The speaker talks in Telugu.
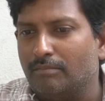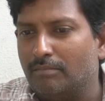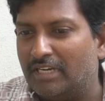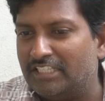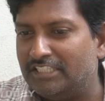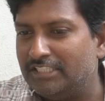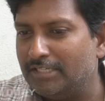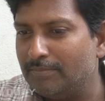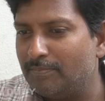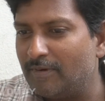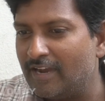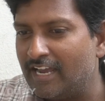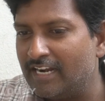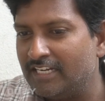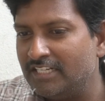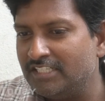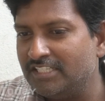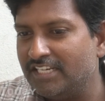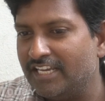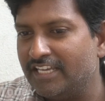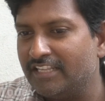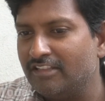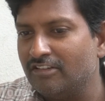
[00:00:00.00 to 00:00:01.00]
మద్యపాన
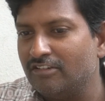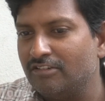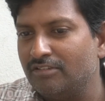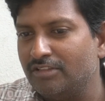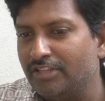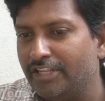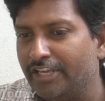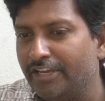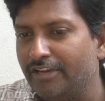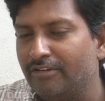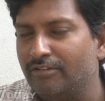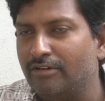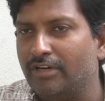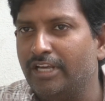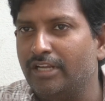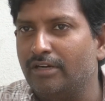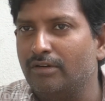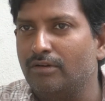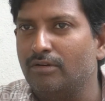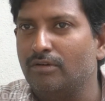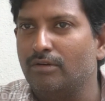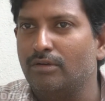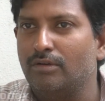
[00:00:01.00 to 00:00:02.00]
నిషేధం దేవుడు
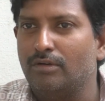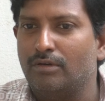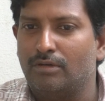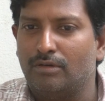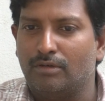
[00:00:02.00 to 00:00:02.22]
ఎరుగు